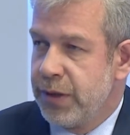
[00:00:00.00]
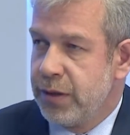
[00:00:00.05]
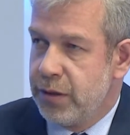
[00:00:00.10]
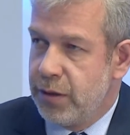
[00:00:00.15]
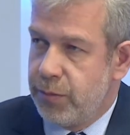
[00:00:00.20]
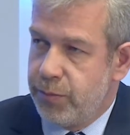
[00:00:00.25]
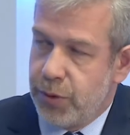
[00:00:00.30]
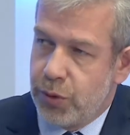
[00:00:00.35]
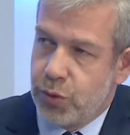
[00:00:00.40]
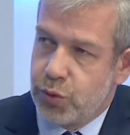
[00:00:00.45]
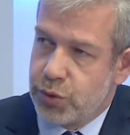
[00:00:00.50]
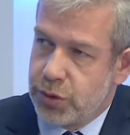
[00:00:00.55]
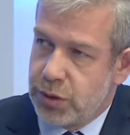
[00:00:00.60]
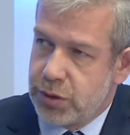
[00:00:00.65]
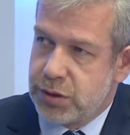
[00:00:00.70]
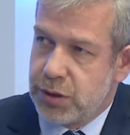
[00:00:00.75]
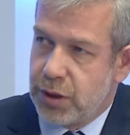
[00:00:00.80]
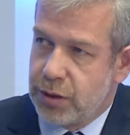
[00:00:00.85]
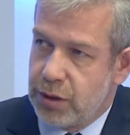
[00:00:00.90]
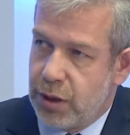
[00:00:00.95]
теперь уже
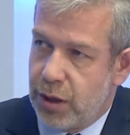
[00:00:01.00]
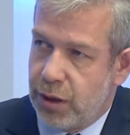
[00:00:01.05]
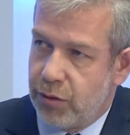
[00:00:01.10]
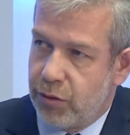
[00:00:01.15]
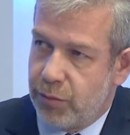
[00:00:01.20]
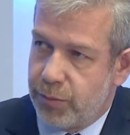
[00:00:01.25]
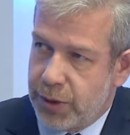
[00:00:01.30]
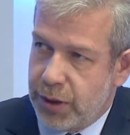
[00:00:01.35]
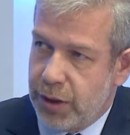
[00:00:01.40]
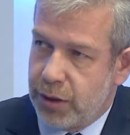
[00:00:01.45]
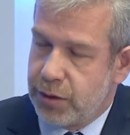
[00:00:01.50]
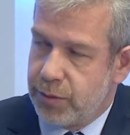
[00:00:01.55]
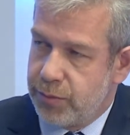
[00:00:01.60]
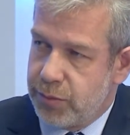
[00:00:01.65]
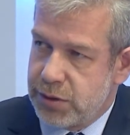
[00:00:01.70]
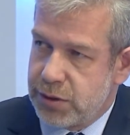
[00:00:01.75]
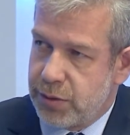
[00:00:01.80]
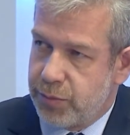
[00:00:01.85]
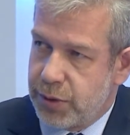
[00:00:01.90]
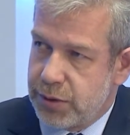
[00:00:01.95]
национального проекта
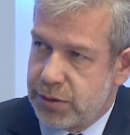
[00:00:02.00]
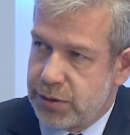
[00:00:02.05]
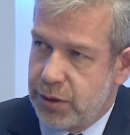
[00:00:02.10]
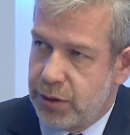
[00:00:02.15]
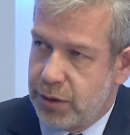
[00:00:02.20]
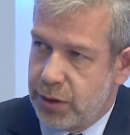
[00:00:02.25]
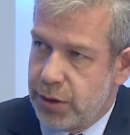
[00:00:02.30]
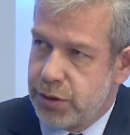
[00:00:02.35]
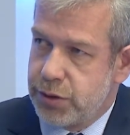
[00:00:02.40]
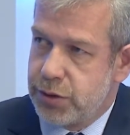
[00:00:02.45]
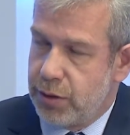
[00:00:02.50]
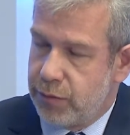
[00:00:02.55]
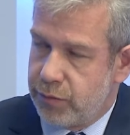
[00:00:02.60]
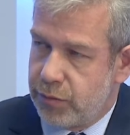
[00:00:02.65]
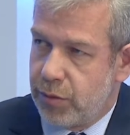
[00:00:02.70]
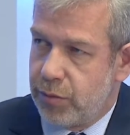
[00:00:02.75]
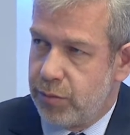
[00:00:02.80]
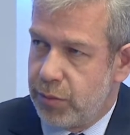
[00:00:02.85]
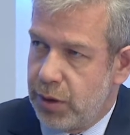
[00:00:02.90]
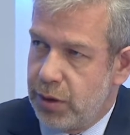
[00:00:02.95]
«Безопасные и качественные
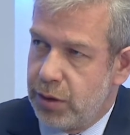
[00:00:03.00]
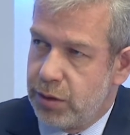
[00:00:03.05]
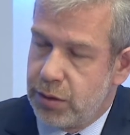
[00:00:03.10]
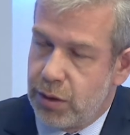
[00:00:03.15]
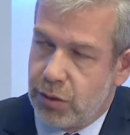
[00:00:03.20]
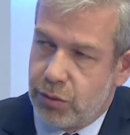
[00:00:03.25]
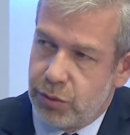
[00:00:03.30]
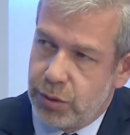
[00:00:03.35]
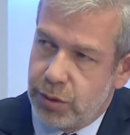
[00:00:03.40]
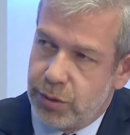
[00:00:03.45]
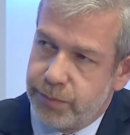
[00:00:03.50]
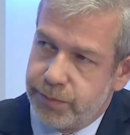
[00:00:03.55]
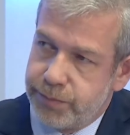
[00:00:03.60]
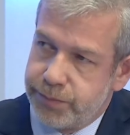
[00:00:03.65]
автомобильные дороги».